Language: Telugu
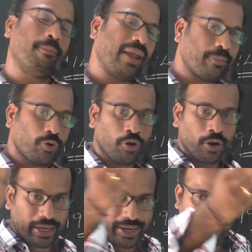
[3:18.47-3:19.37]
మేము
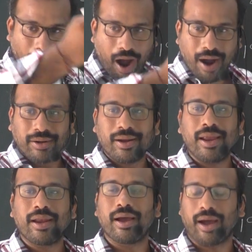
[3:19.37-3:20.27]
ఈ
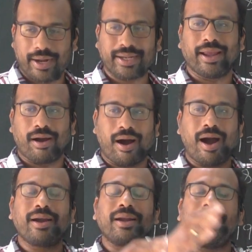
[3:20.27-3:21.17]
ఆంగ్లేయుల అంటే
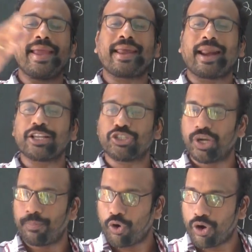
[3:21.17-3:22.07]
ఆంగ్లేయ
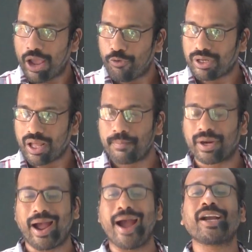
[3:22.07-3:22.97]
రాజ్యంలోనే ఉంటాం
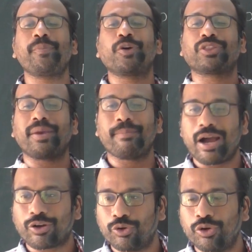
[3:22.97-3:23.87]
కాకపోతే
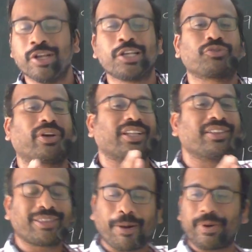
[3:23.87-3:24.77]
మాకు
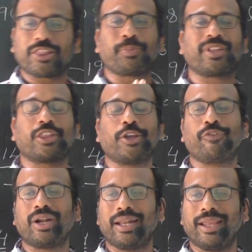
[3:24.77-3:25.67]
స్వతంత్ర ప్రతిపత్తి
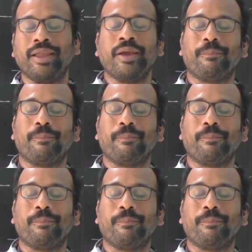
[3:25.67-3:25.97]
ఇవ్వండి